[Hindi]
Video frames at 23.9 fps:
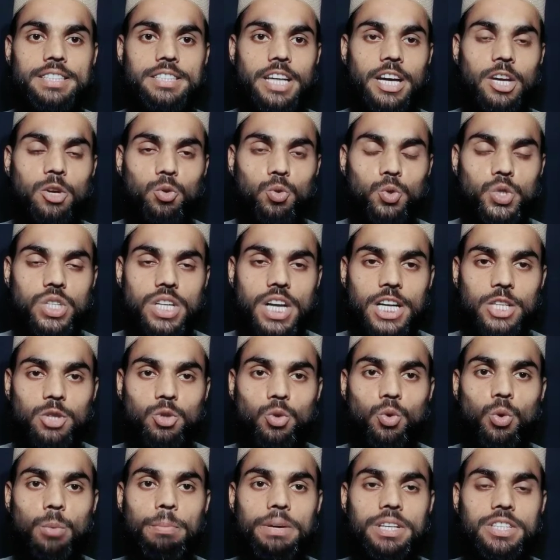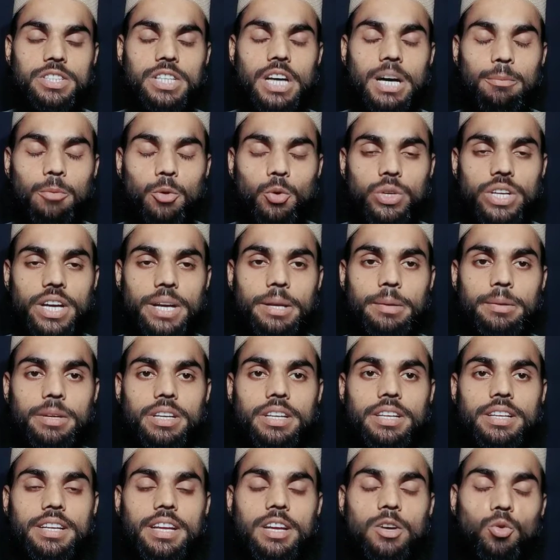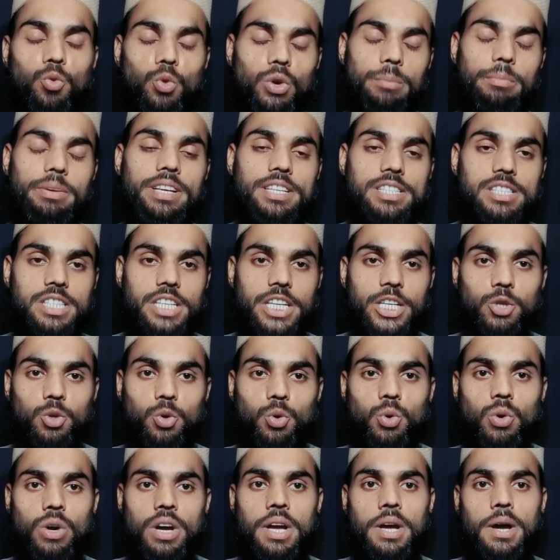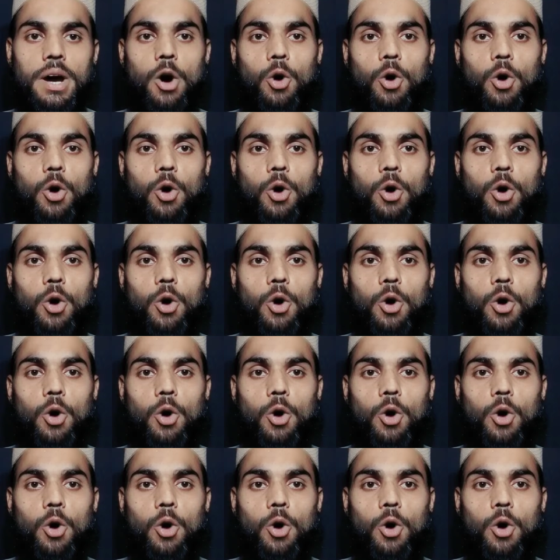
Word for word: चाहे गुजरात हो पंजाब हो यानी कि कोई भी स्टेट हो